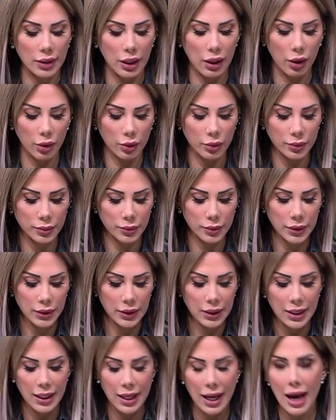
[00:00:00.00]
طلعوا
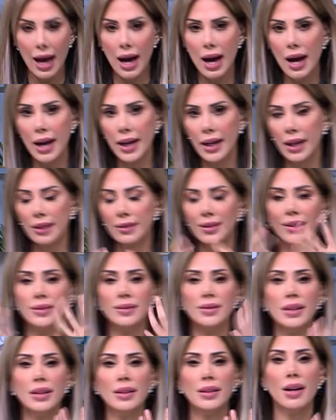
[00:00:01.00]
هاي رح
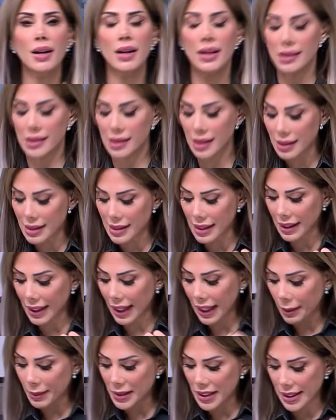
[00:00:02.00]
تعطينا الصلصه
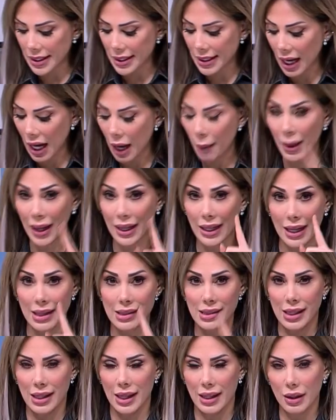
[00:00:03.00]
اللي انا بدي اياها مع
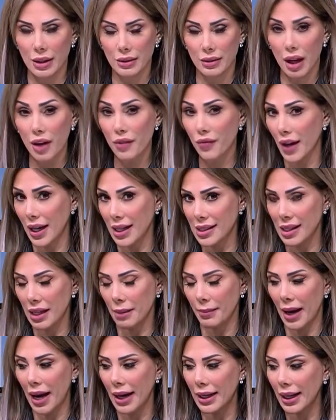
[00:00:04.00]
العسل انا ضايفه
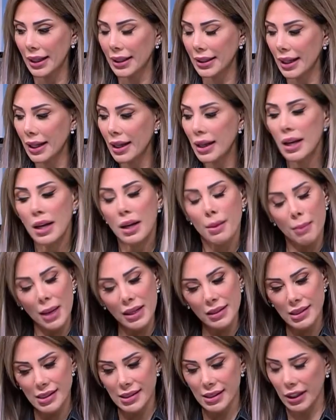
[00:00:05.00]
عسل بهاي الاكله ما
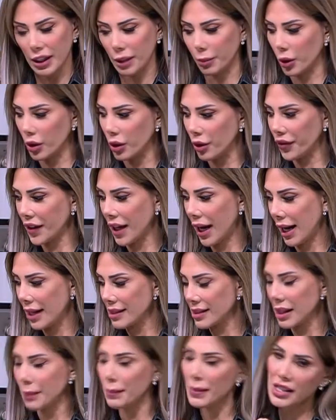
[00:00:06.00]
تستغربوا انه فيها
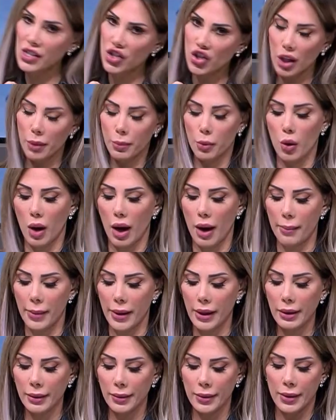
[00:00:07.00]
عسل بليز جربوها
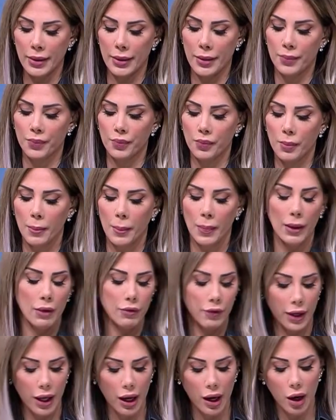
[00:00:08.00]
قبل
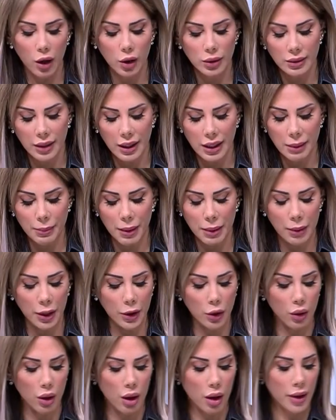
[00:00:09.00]
فراح احط تقريبا ما
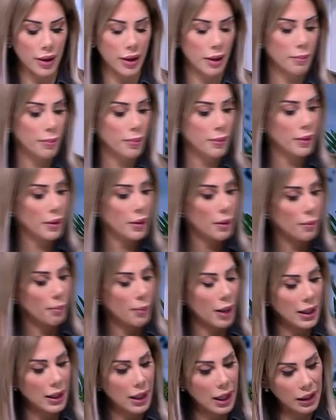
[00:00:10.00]
يقارب
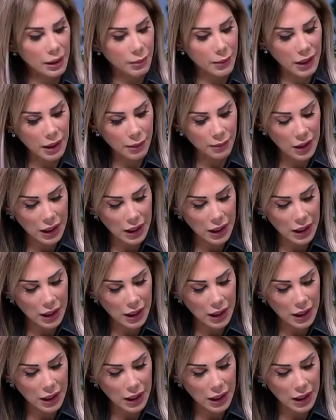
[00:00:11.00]
معلقه كبيره من